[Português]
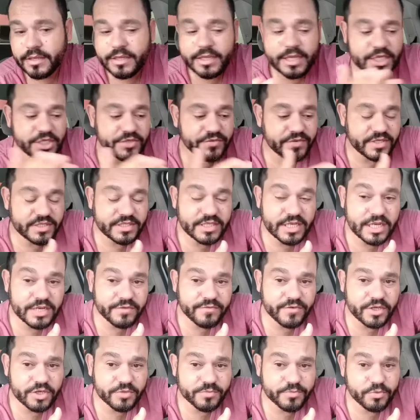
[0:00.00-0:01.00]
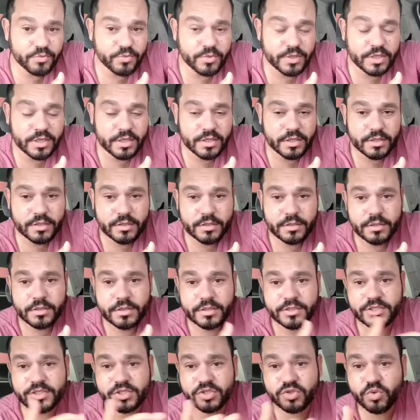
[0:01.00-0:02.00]
E às vezes está levando para uma
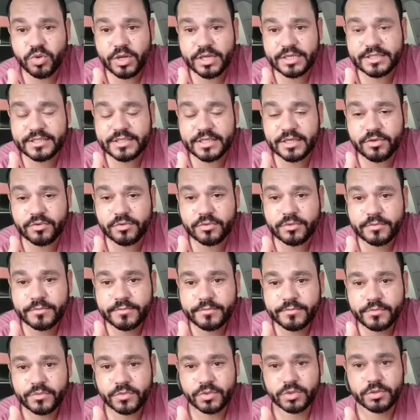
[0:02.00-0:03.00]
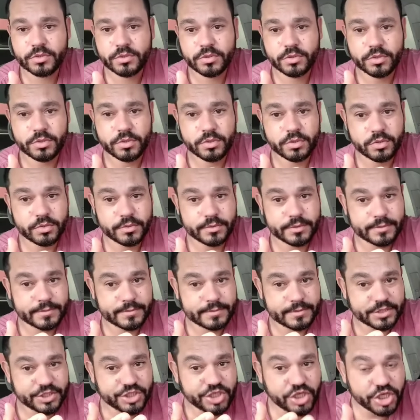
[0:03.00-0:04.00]
situação
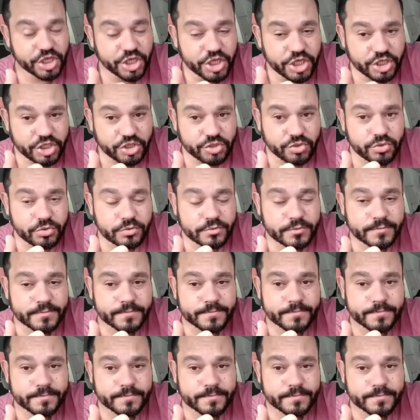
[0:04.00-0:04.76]
de risco.